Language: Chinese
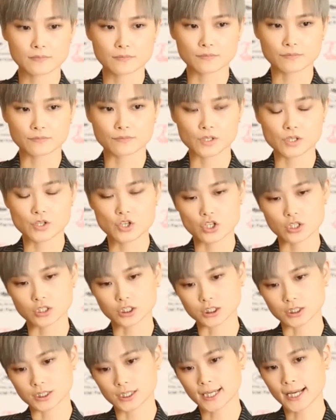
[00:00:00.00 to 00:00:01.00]
嗯，适
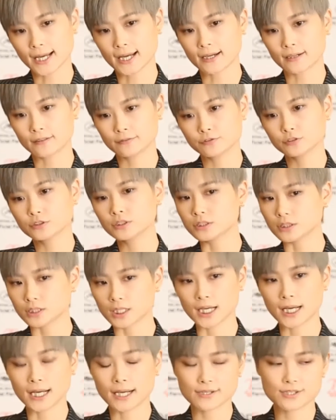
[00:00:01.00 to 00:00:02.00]
合呀、风
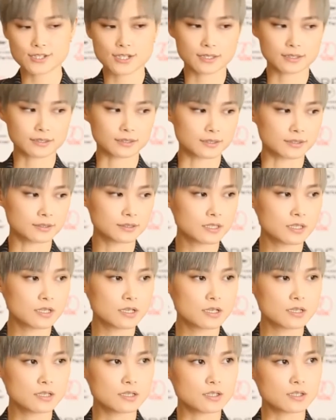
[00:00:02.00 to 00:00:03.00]
格呀这样的
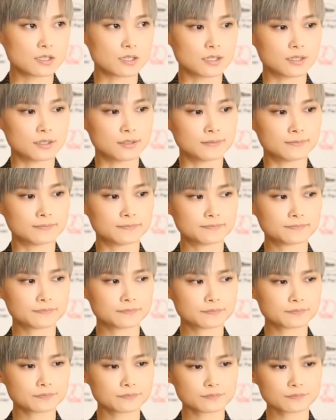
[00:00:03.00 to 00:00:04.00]
一些
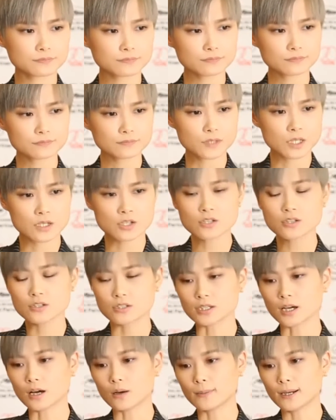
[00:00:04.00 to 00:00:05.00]
视
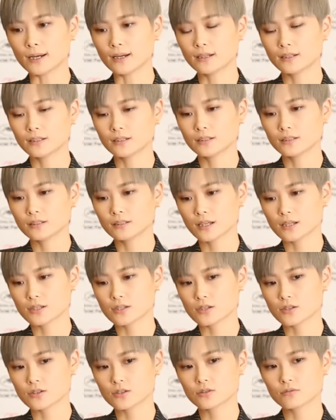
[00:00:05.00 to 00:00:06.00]
角吧。但
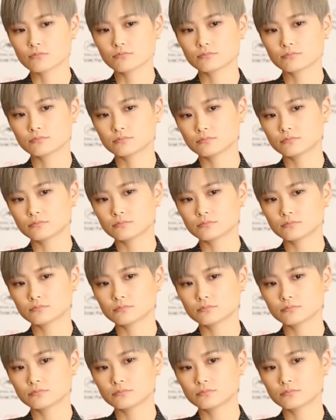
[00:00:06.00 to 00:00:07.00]
其实，
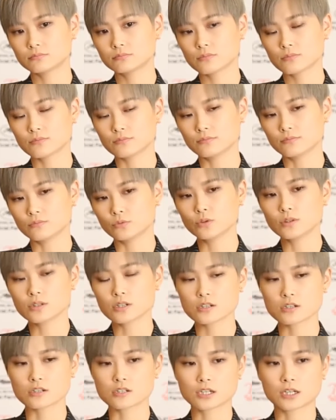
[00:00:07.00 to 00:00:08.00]
无论
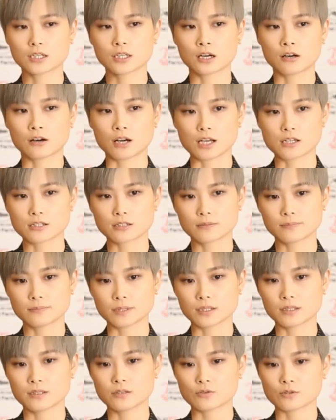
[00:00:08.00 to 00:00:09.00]
是时尚也好，还是跟
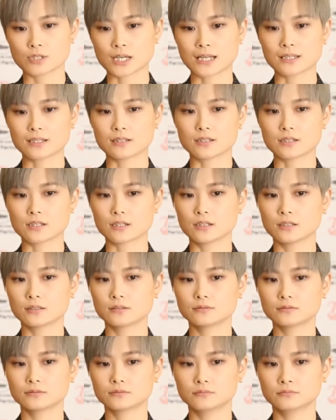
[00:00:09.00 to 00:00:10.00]
别的艺术家的一
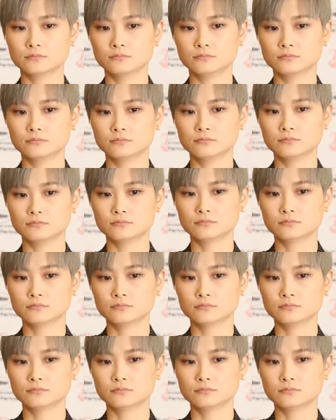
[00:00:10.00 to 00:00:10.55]
些嗯，